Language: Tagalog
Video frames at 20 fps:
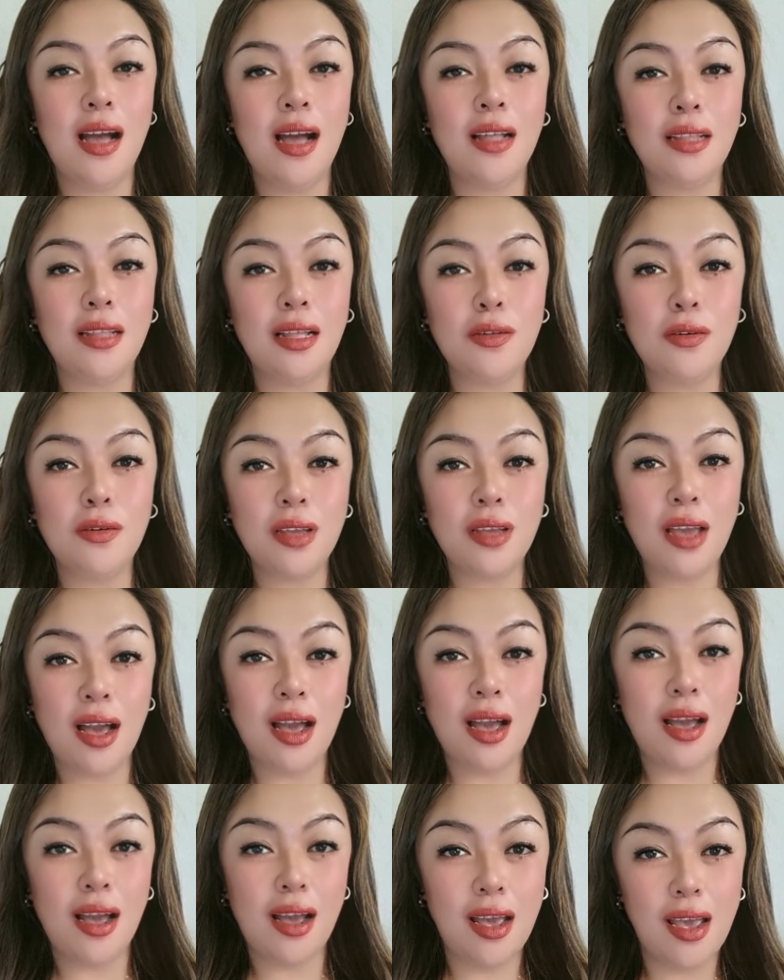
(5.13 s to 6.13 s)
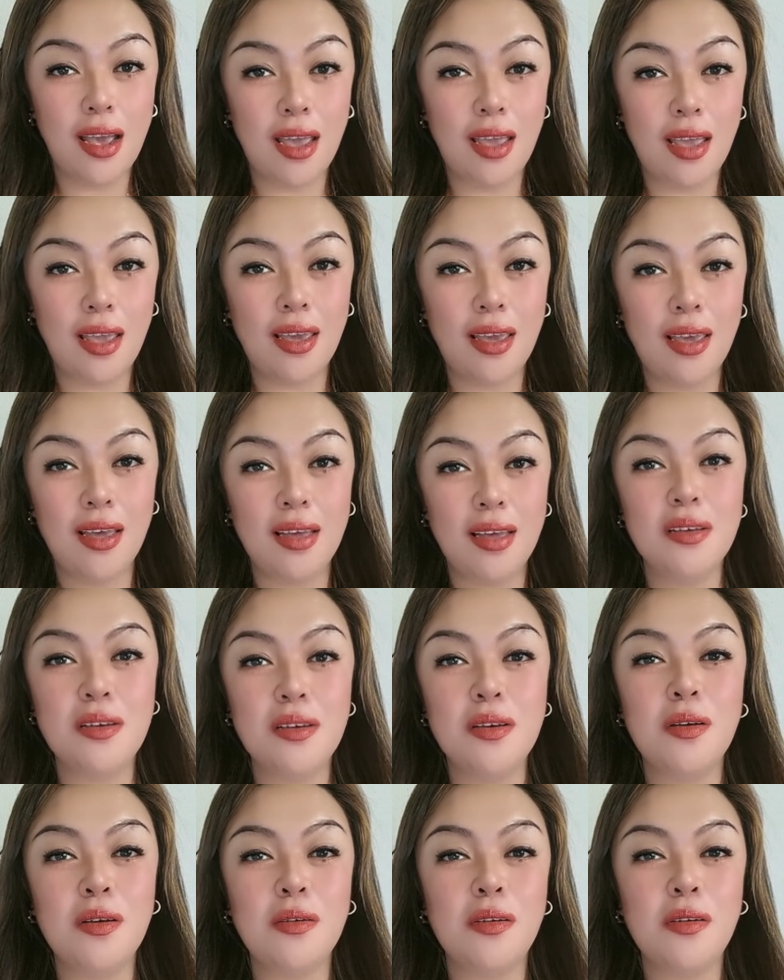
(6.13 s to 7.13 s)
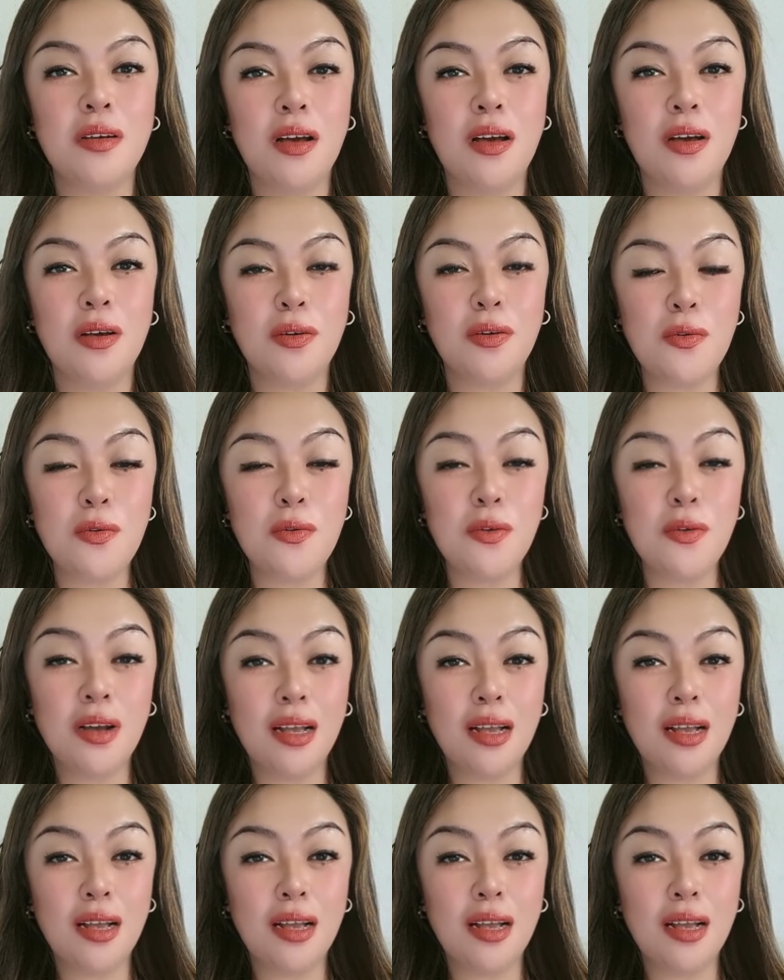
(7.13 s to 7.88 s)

Ang tanong niya ay, kung